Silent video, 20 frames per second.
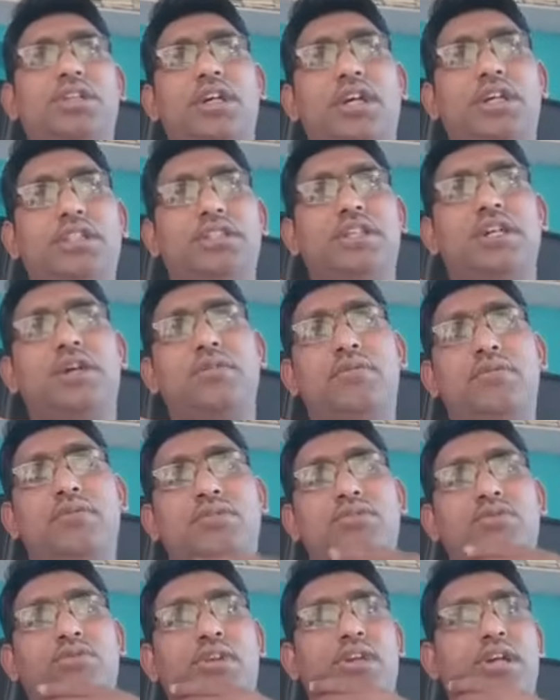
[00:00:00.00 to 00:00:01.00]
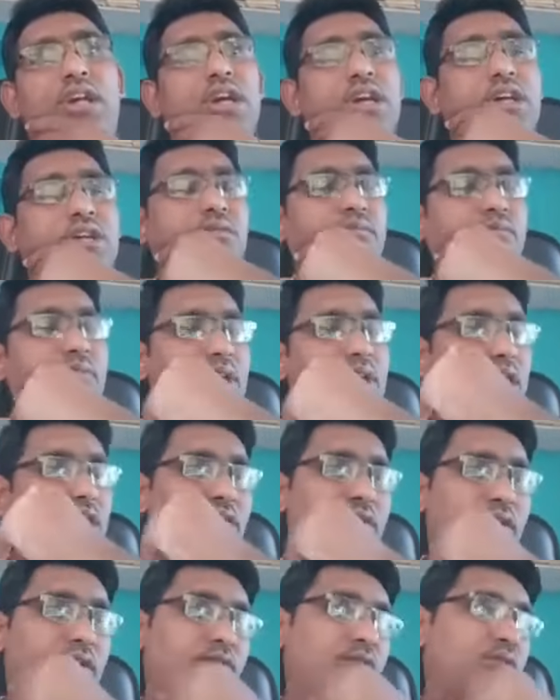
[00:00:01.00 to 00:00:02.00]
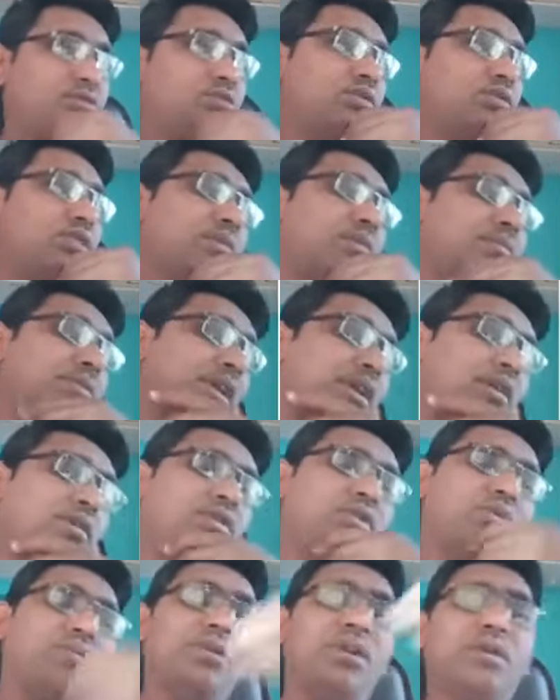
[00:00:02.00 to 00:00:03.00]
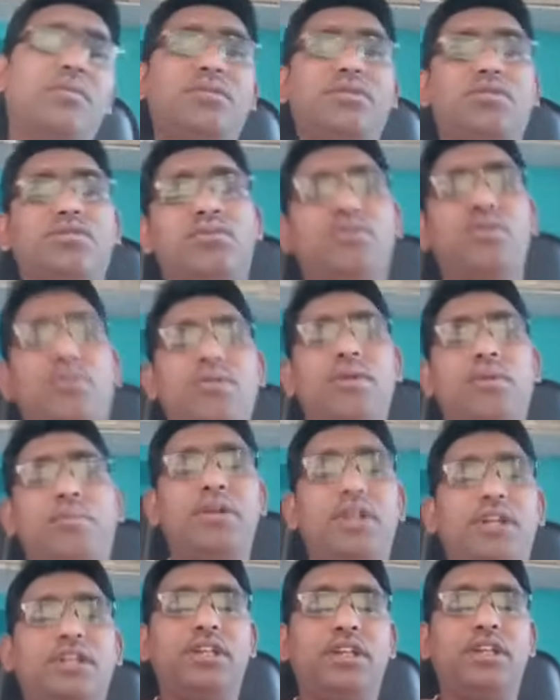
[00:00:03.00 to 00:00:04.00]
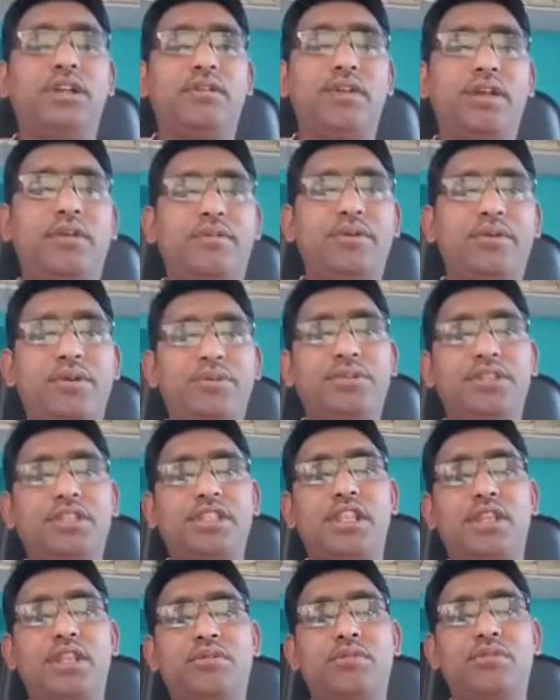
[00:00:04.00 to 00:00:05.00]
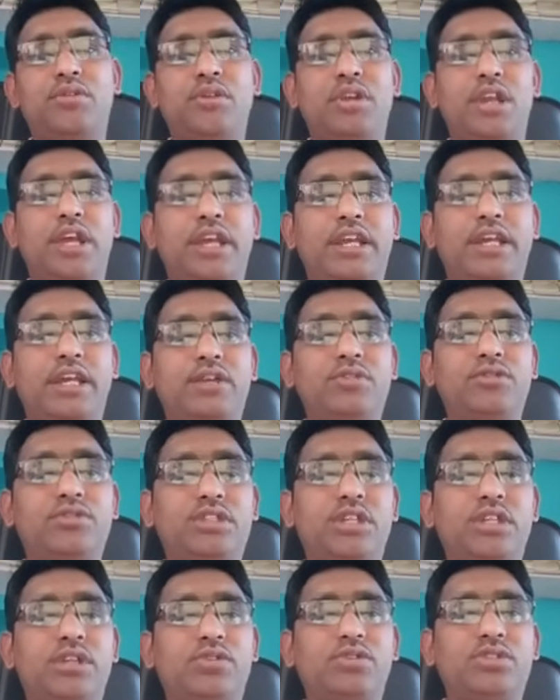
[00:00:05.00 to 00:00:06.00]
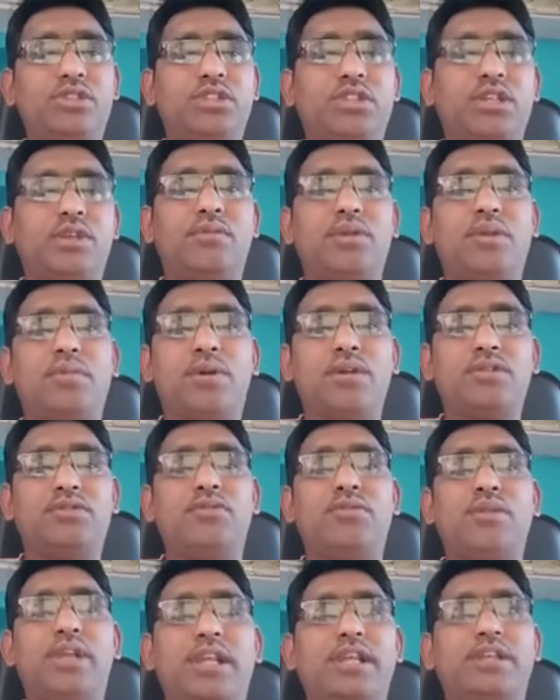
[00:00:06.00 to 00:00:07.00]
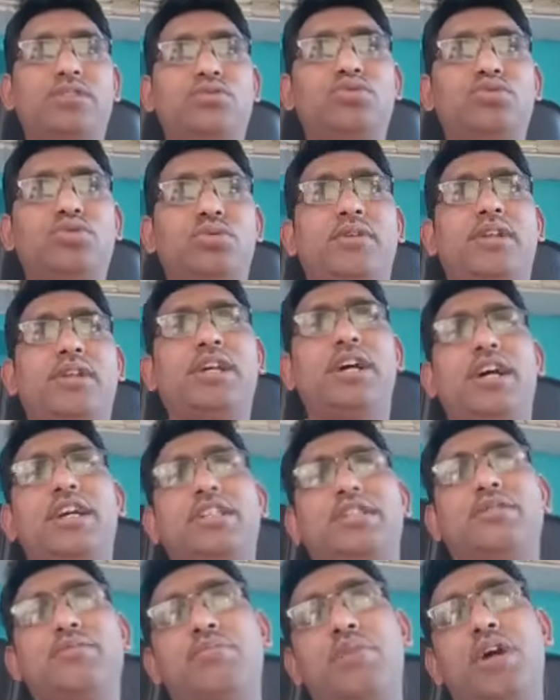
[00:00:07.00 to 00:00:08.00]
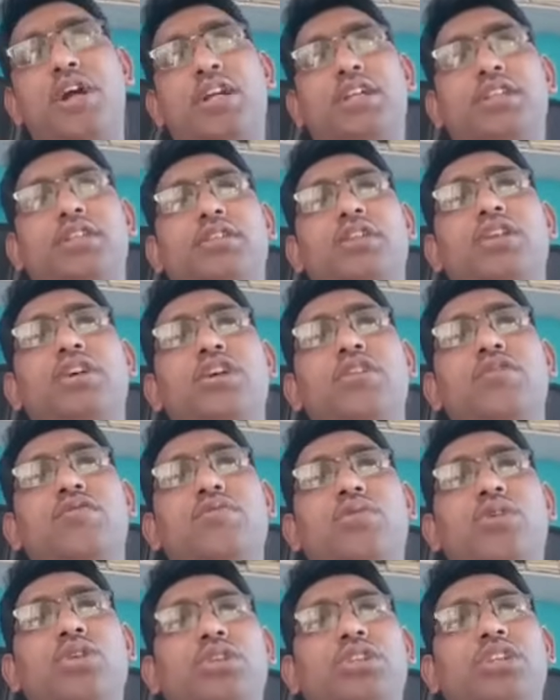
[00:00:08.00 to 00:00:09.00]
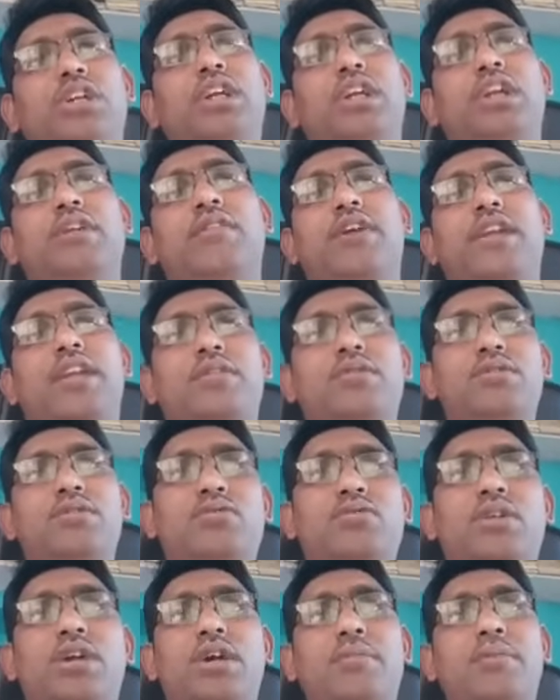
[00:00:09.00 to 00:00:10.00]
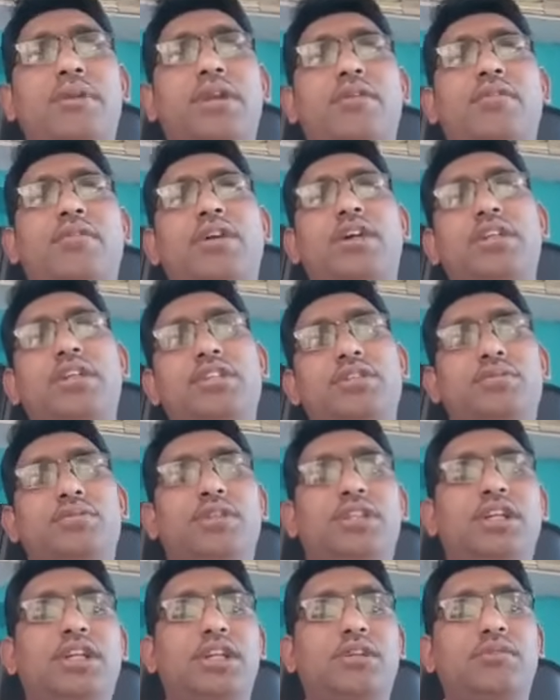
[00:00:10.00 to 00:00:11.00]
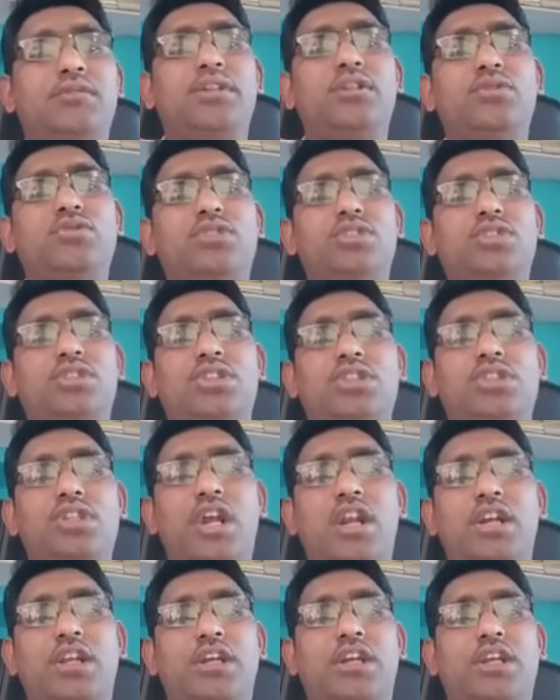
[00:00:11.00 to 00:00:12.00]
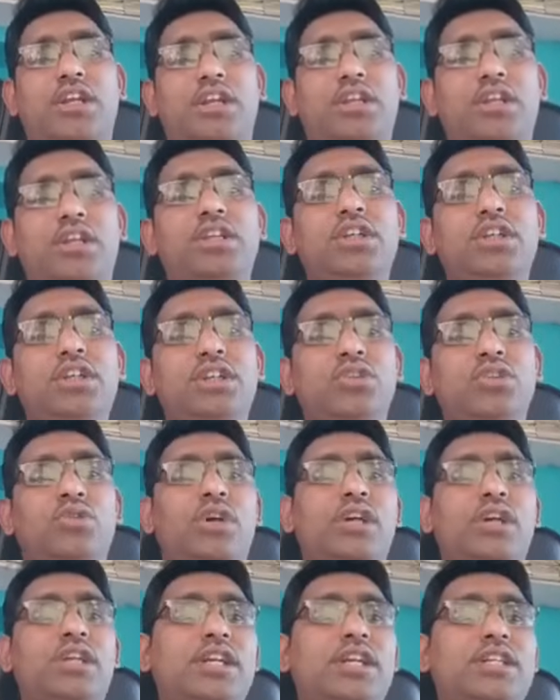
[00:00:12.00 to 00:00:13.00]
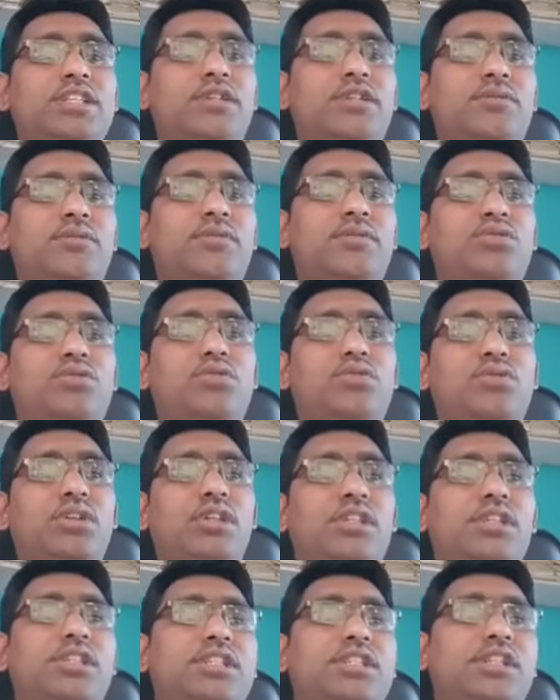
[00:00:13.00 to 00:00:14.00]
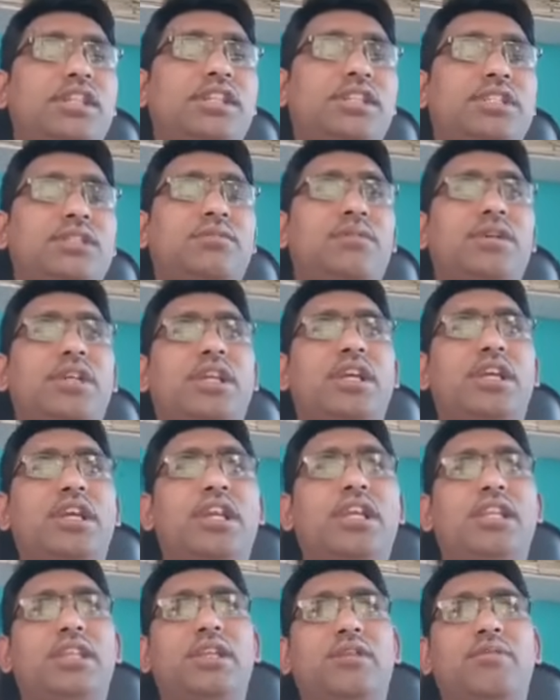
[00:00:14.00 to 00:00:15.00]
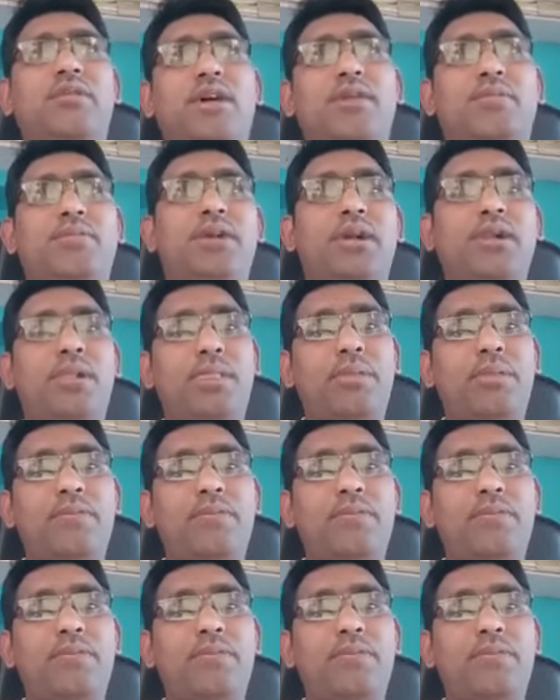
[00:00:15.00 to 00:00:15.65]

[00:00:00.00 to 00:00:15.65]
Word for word: आज का विश्व का पर्यावरण विश्व का पर्यावरण टॉपिक हम इस वीडियो में कंप्लीट करने वाले वीडियो पसंद आते वीडियो को लाइक करें और चैनल को सब्सक्राइब के पास में बेलाइकन जरूर दबा लें आज हम पार्ट फोर्थ करने वाले हैं विश्व का पर्यावरण का जिसमें थर्टी वन क्वेश्चन से स्टार्ट करेंगे तो आइए आज की वीडियो शुरू करते हैं ज़्यादा समय नहीं लेते हुए आपका